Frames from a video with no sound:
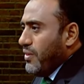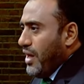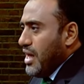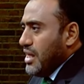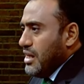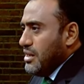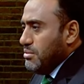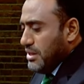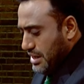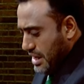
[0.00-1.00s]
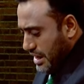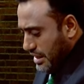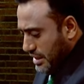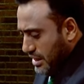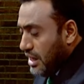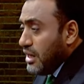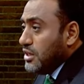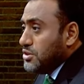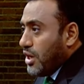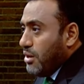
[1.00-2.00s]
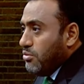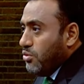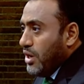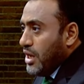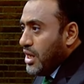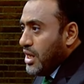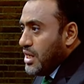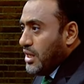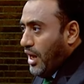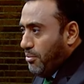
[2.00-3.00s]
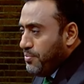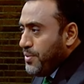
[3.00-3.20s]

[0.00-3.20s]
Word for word: ضحايا لمثل هكذا إجرام وإرهاب